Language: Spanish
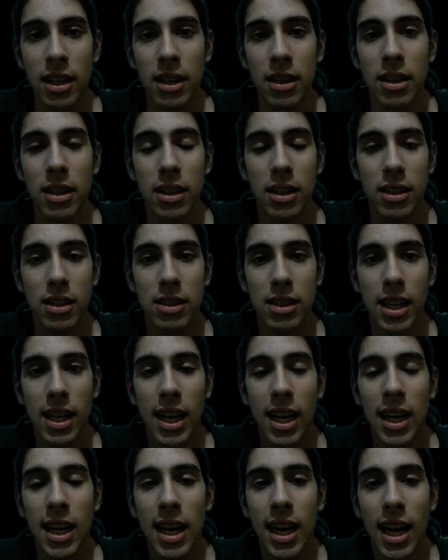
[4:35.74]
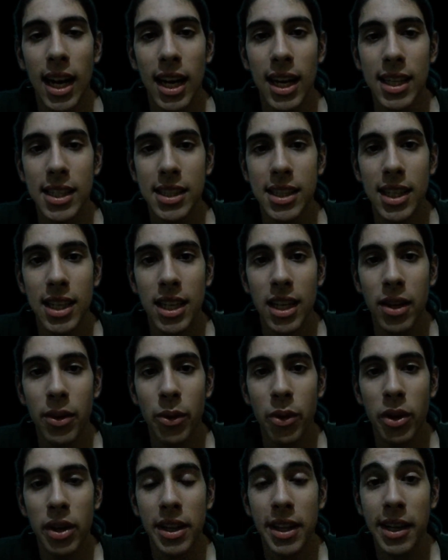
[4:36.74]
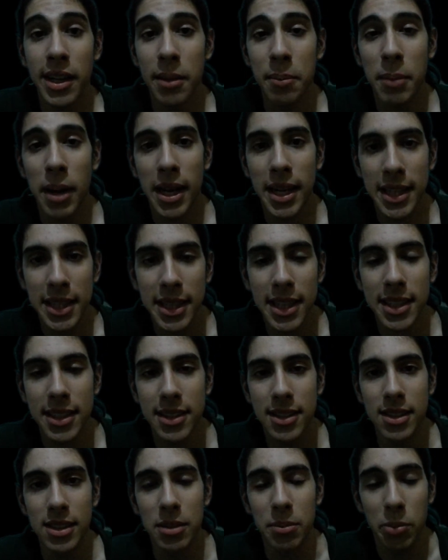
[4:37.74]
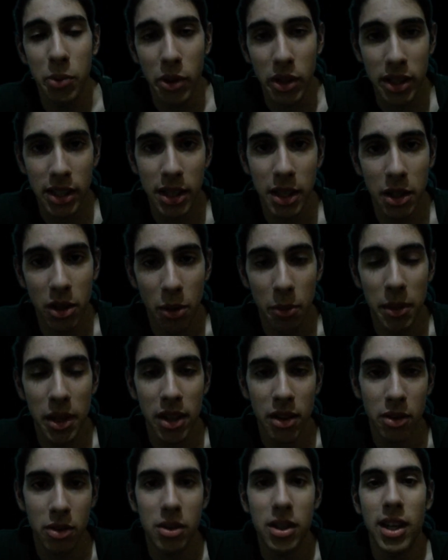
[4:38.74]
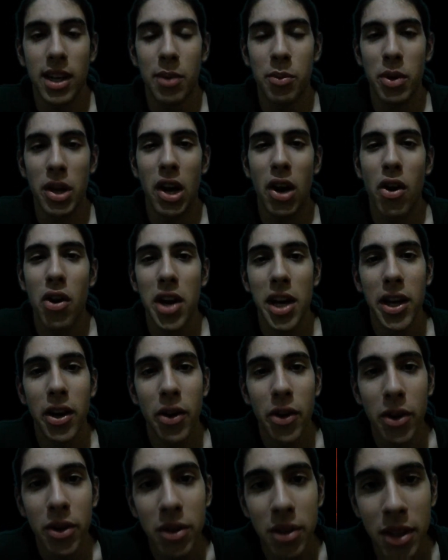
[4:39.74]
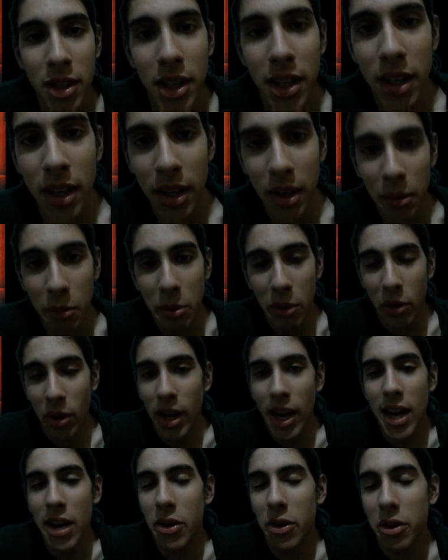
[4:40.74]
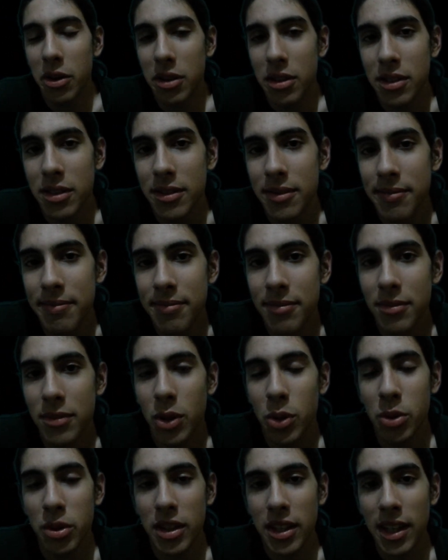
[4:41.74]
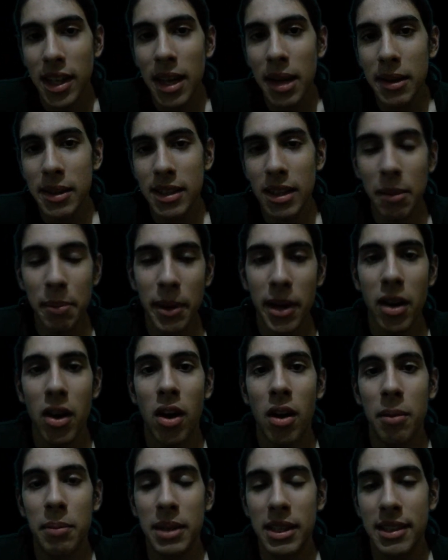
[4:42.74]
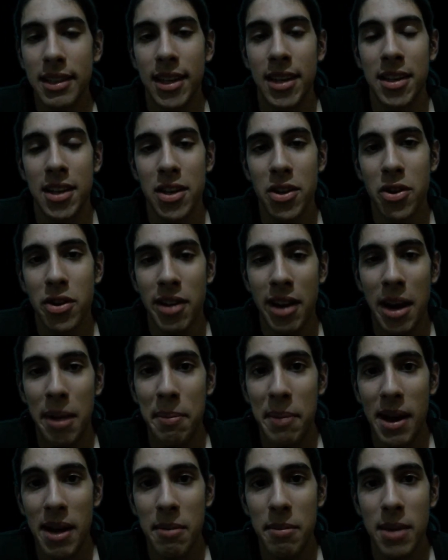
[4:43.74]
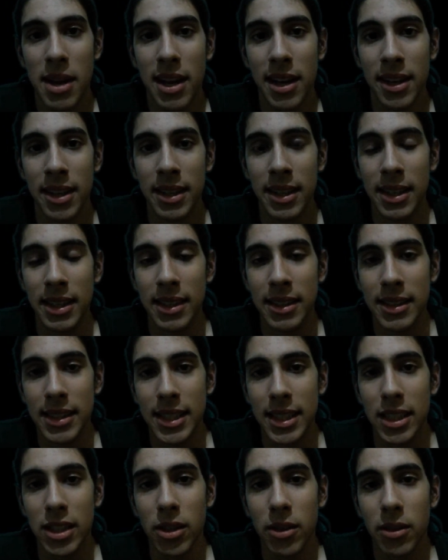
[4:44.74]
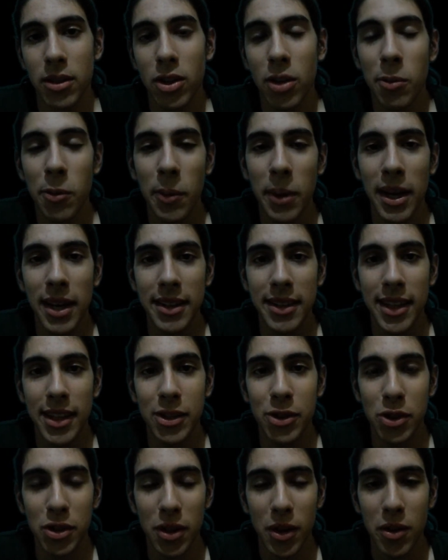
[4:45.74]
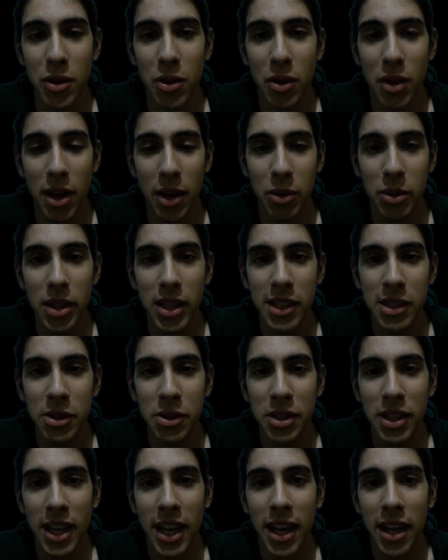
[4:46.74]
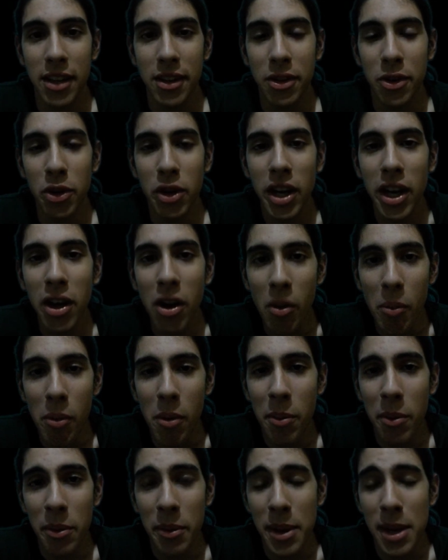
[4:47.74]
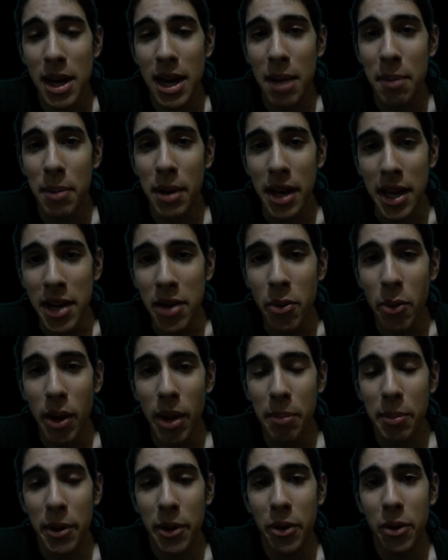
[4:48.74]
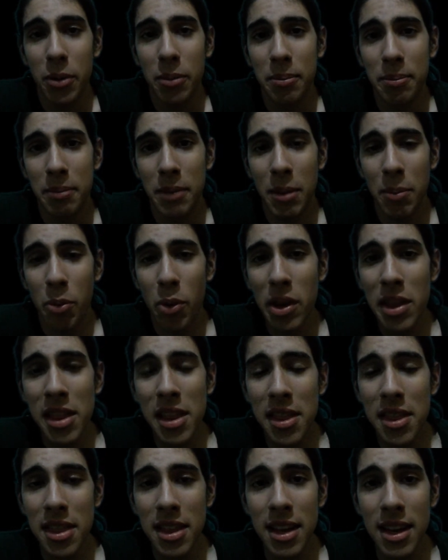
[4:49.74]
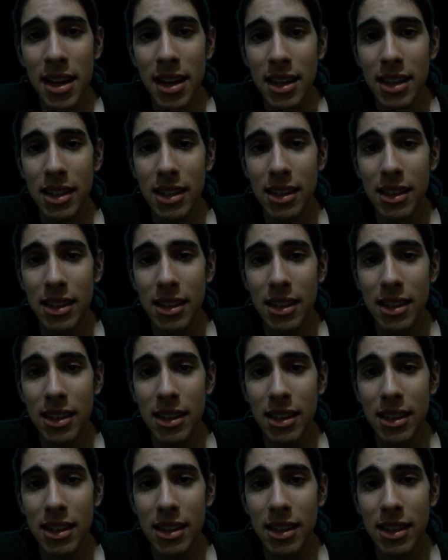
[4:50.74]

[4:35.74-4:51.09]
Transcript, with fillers: eh, sacarle leche y luego que tengan vaquitas y poder seguir comiendo. Sería muy ilógico, ¿no? Pero claro, mm, ¿usted se ha parado a pensar, señor de La Palma, mm, cómo van a estar esos astronautas? O sea, yo es que los veo muy bien en la película, pero ¿me puedes decir...